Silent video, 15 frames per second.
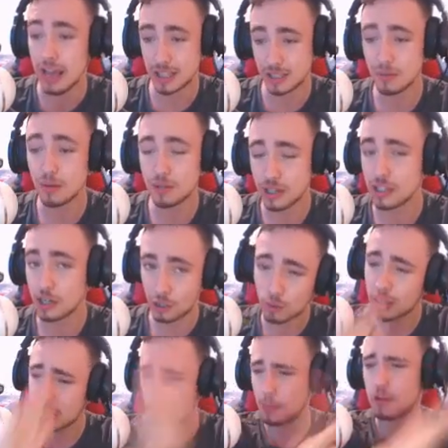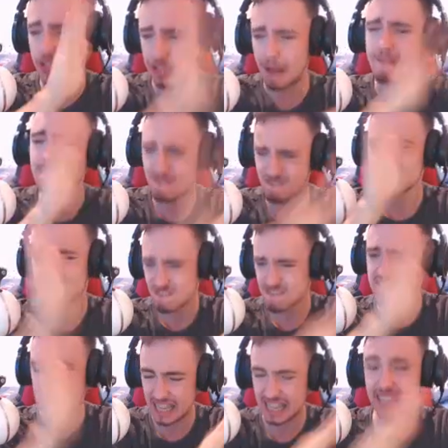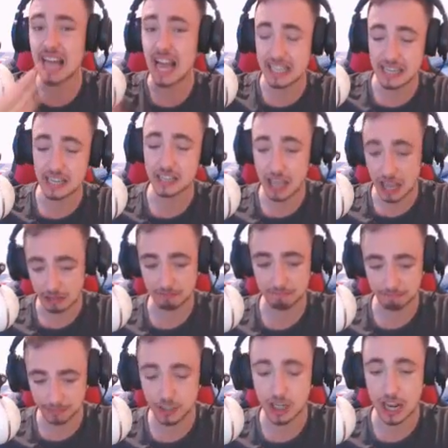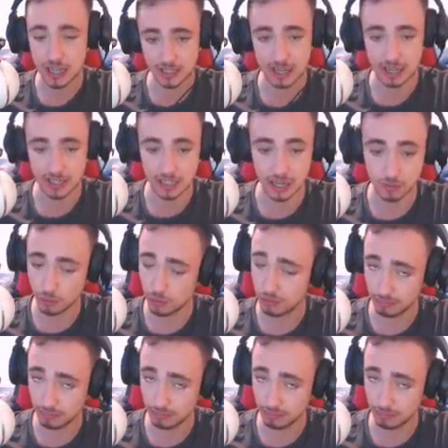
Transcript: С помощью этой штуки я просто Геннадия на части разорву.